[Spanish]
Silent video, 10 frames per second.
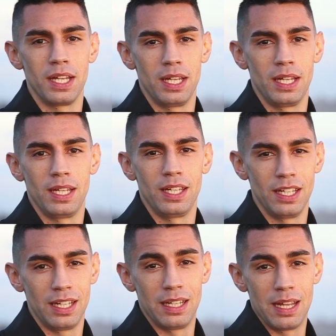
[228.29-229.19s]

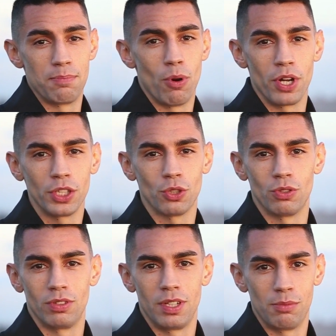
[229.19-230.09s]
Y, es bonito,
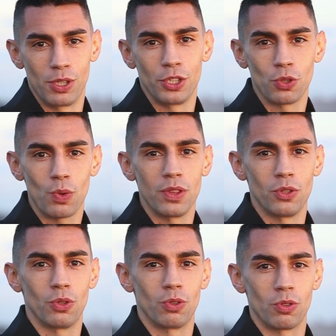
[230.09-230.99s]
es bonito
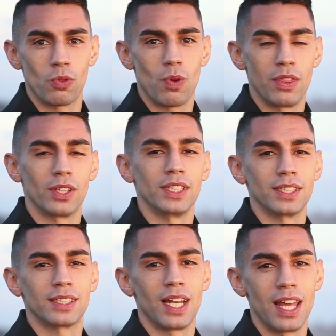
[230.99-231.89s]
cuando, cuando a ti
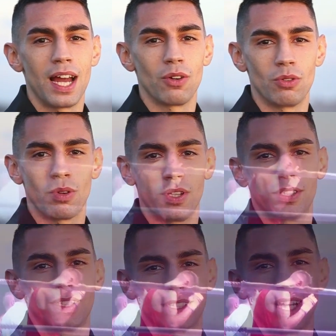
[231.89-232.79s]
te sale algo, cuando a ti te